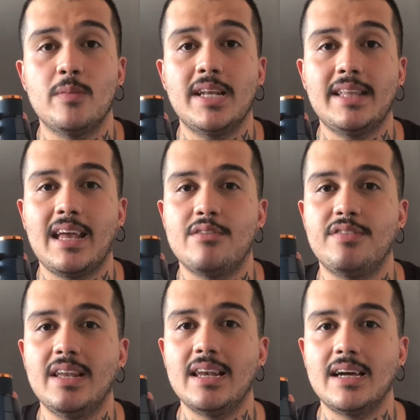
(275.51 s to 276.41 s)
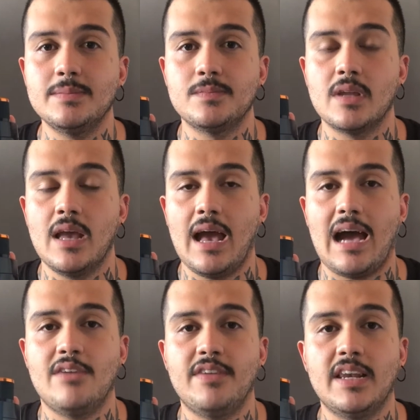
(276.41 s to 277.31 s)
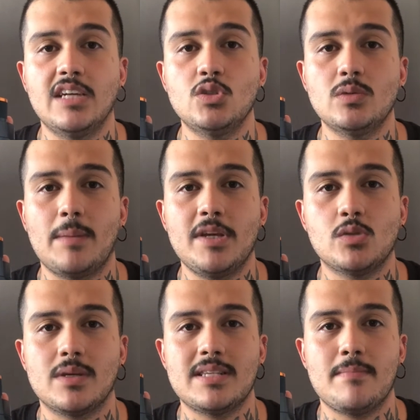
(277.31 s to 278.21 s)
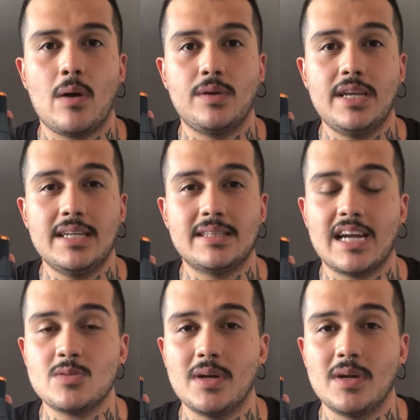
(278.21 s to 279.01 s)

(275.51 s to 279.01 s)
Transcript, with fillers: ele tem avelã, a avelã juntamente com essa baunilha traz uma